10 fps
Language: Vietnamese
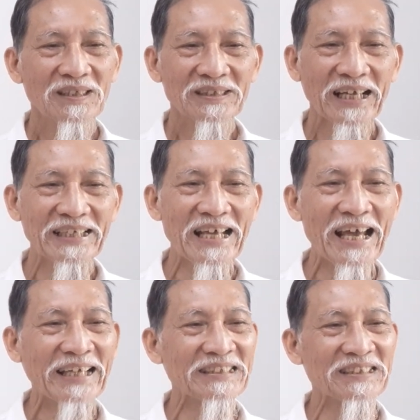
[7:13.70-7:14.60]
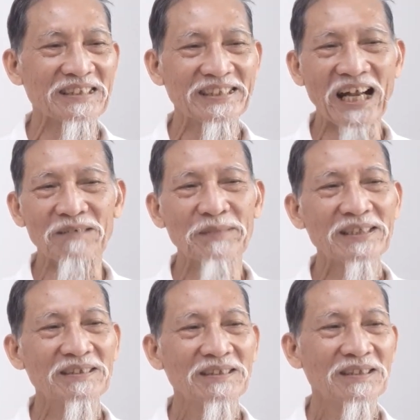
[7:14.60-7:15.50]
thầy hèn chẳng
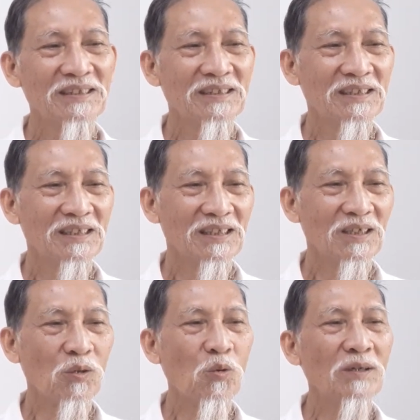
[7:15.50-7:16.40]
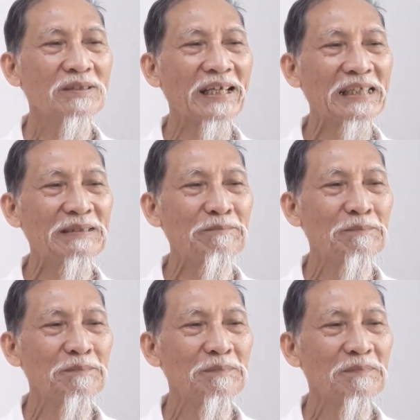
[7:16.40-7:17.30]
biết luống thêm
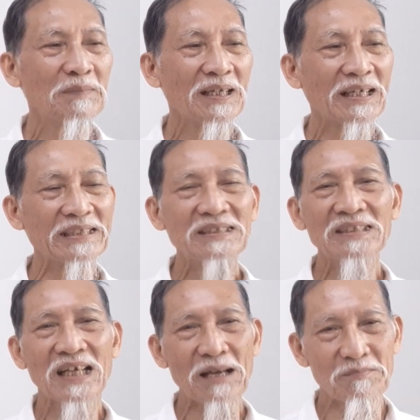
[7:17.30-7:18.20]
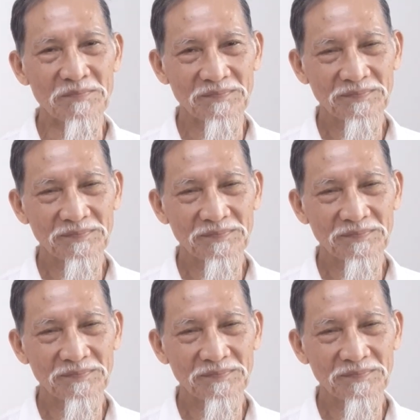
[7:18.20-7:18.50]
lẫn lầm